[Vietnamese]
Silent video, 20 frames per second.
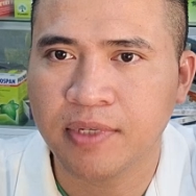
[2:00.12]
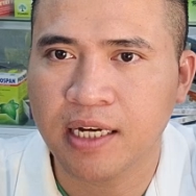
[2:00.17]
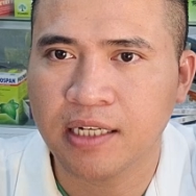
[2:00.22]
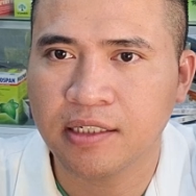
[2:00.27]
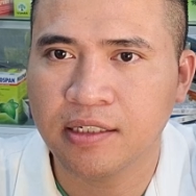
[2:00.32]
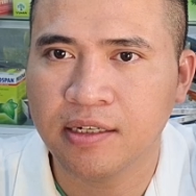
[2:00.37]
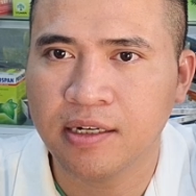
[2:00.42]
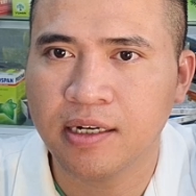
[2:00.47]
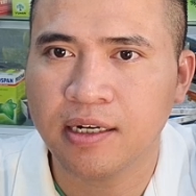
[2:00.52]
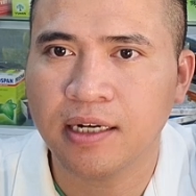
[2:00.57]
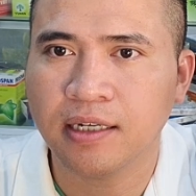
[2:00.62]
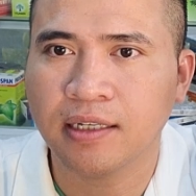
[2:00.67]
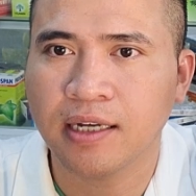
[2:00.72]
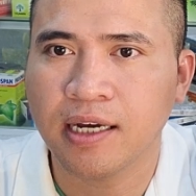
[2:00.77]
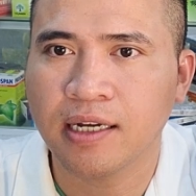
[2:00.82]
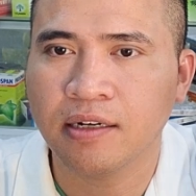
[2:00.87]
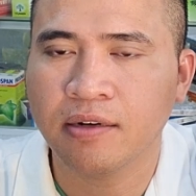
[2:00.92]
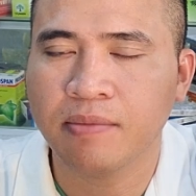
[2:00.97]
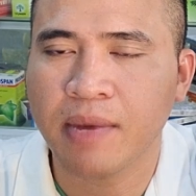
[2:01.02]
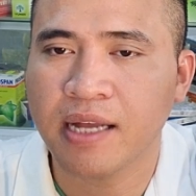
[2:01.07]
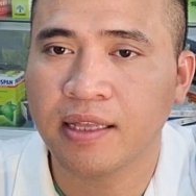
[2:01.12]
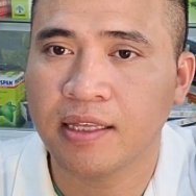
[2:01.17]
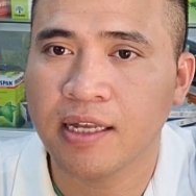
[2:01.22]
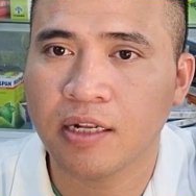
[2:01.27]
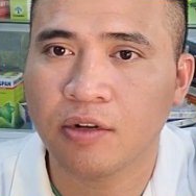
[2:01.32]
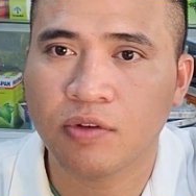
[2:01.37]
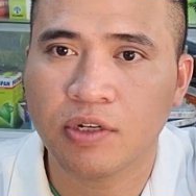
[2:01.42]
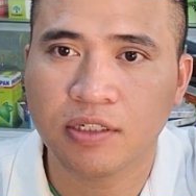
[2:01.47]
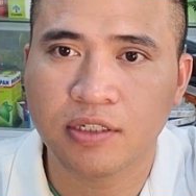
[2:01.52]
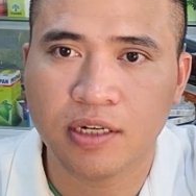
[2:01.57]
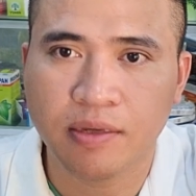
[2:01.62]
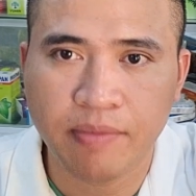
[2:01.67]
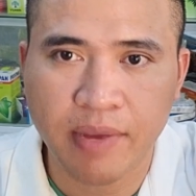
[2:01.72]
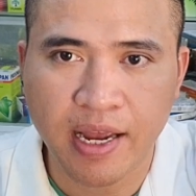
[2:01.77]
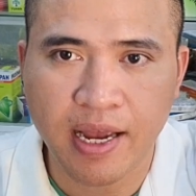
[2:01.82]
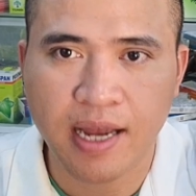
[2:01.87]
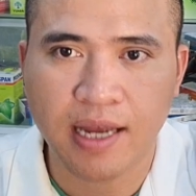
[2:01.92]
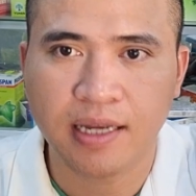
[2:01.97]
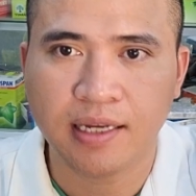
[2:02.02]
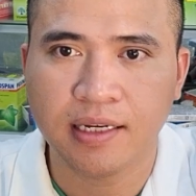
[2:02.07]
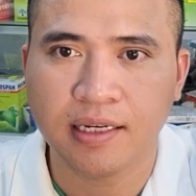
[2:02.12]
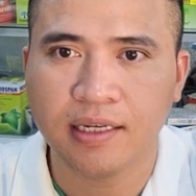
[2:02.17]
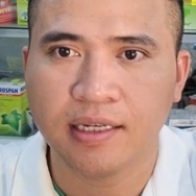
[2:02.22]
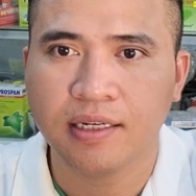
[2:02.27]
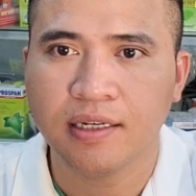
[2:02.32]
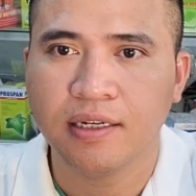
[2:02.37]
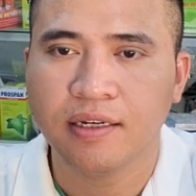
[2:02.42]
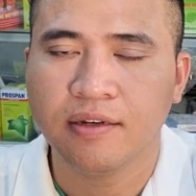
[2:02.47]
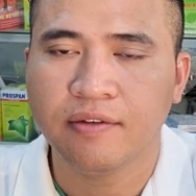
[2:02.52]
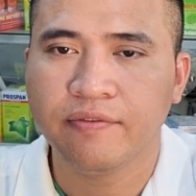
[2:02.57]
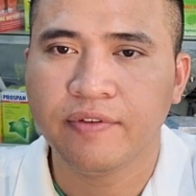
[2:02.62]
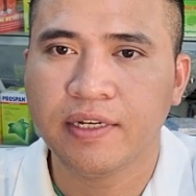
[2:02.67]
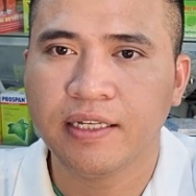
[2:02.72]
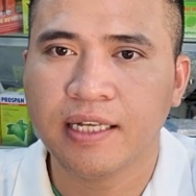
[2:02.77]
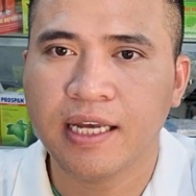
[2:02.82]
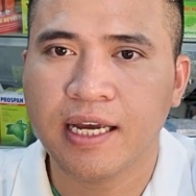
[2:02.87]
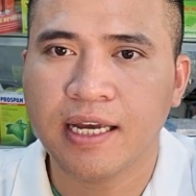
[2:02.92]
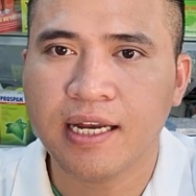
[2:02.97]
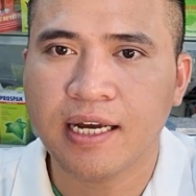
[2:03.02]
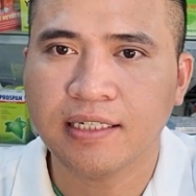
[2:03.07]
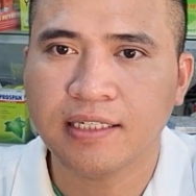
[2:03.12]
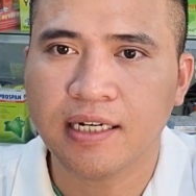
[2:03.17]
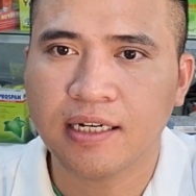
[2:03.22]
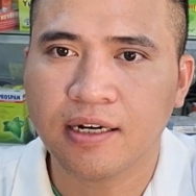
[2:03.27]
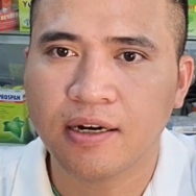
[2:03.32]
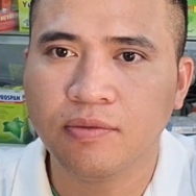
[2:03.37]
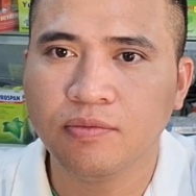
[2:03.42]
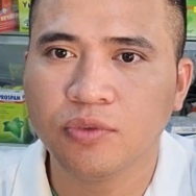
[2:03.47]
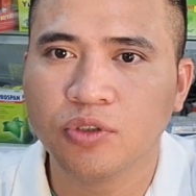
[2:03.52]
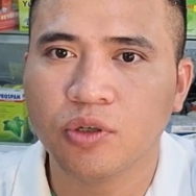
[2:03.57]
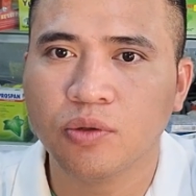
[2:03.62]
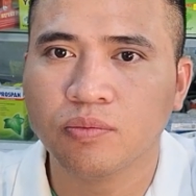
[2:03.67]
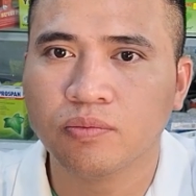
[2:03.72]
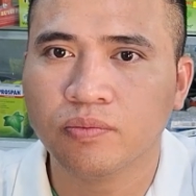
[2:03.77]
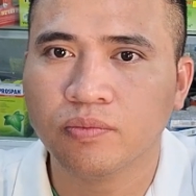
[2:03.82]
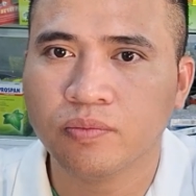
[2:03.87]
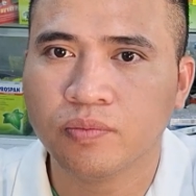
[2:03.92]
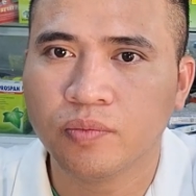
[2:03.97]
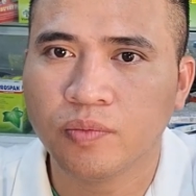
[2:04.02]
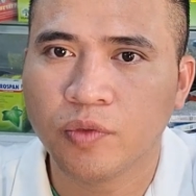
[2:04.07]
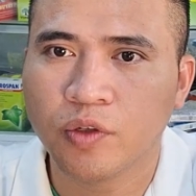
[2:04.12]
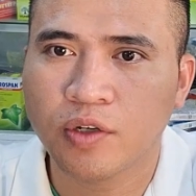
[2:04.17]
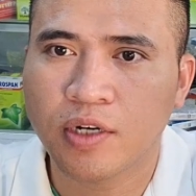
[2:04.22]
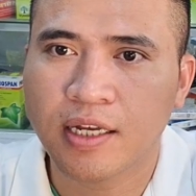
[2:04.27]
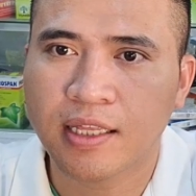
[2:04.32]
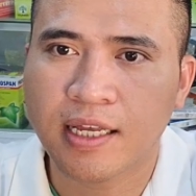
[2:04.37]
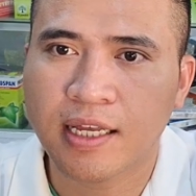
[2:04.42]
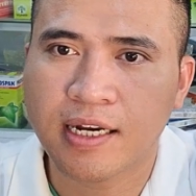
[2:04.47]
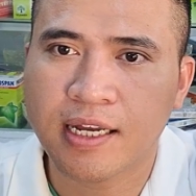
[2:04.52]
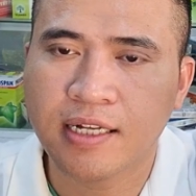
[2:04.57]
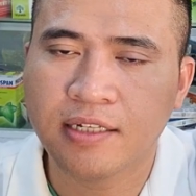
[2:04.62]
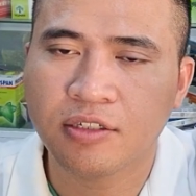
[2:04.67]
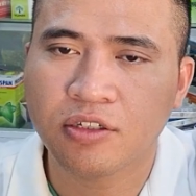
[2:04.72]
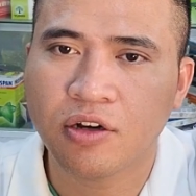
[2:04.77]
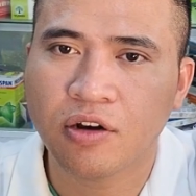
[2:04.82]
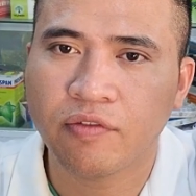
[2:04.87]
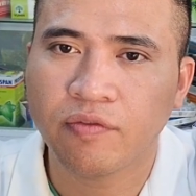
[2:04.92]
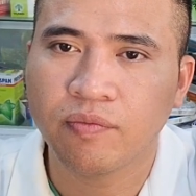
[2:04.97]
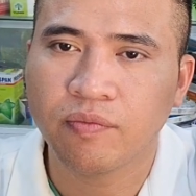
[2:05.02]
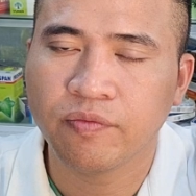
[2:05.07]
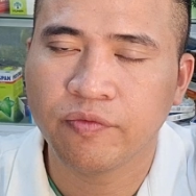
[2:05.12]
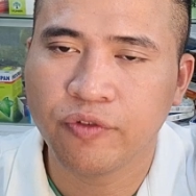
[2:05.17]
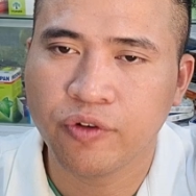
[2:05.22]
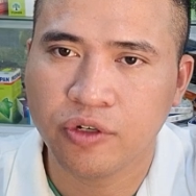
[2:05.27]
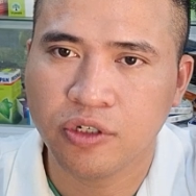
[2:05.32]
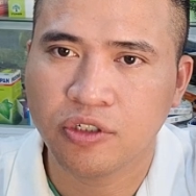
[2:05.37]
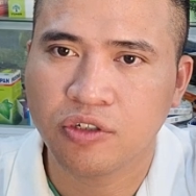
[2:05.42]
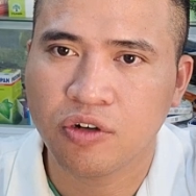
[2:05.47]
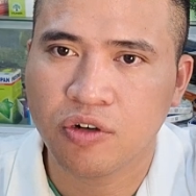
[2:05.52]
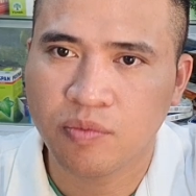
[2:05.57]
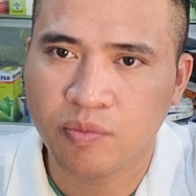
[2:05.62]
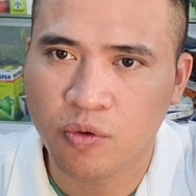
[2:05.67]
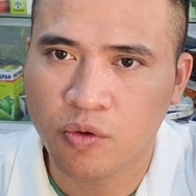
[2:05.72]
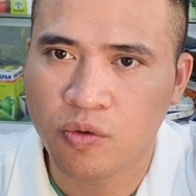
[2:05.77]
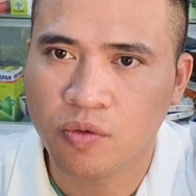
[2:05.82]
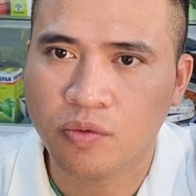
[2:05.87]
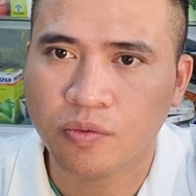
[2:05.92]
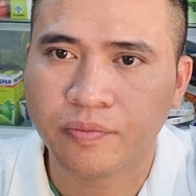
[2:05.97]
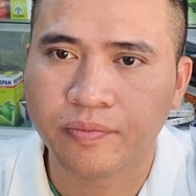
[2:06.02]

tra sữa đã thấy nó bài tiết qua sữa mẹ vì thế là sẽ không dùng noratadin cho phụ nữ cho con bú